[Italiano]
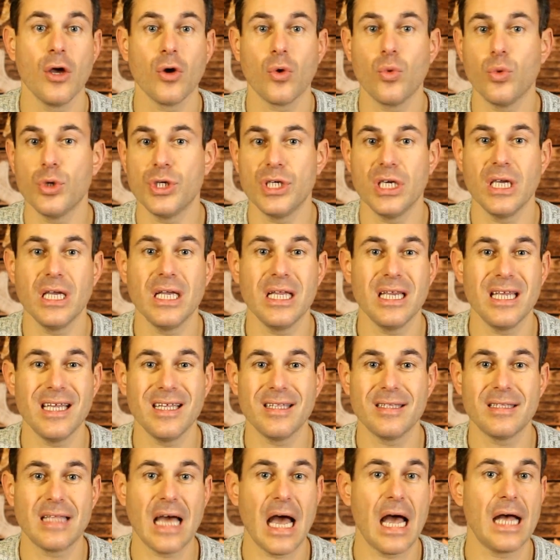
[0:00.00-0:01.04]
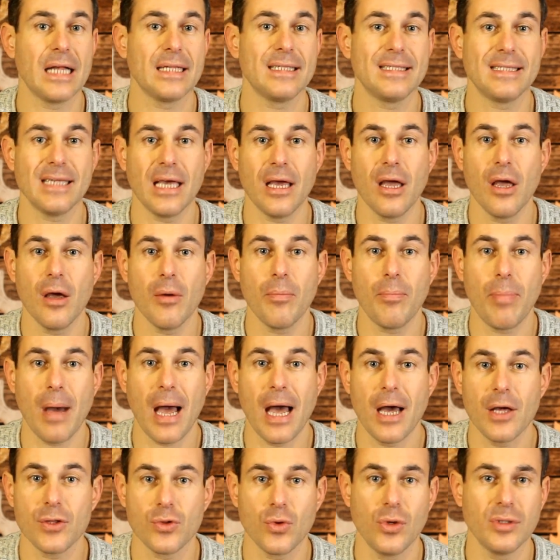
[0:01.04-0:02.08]
cuscini, tazze,
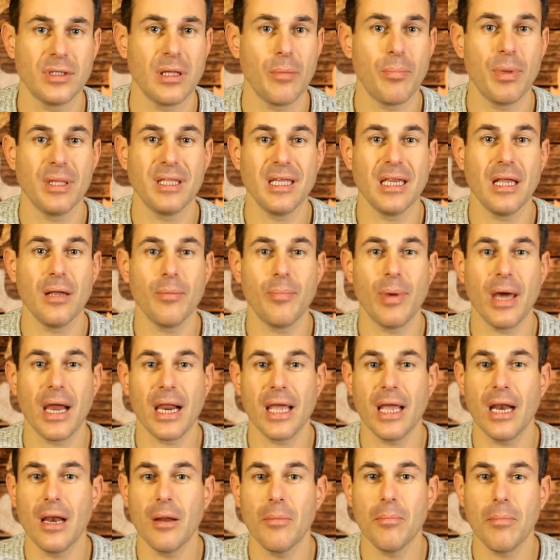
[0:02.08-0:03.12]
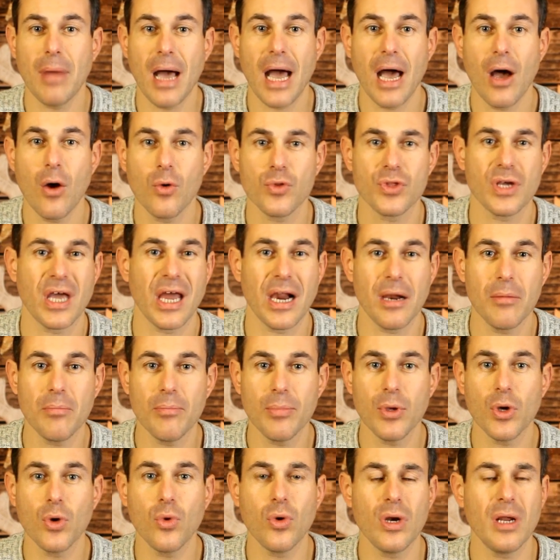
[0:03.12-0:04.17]
puzzle, tappetini per il mouse,
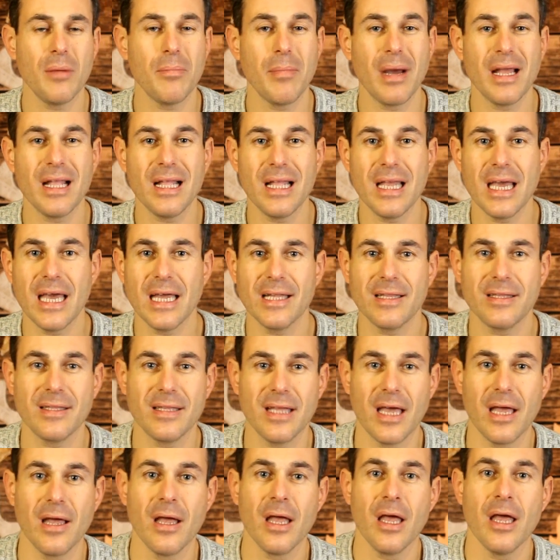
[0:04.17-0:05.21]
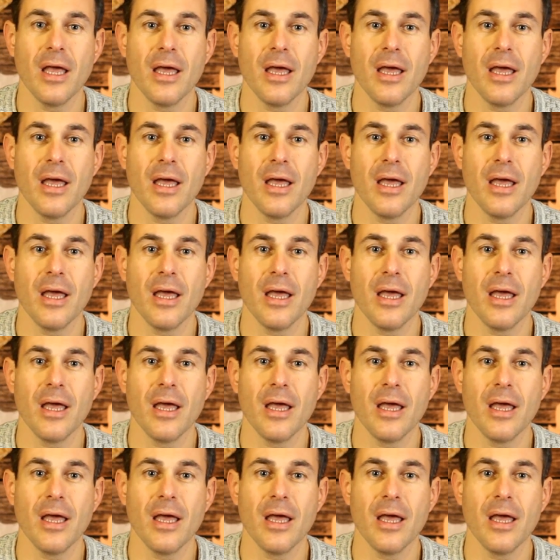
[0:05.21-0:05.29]
grembiuli, magliette,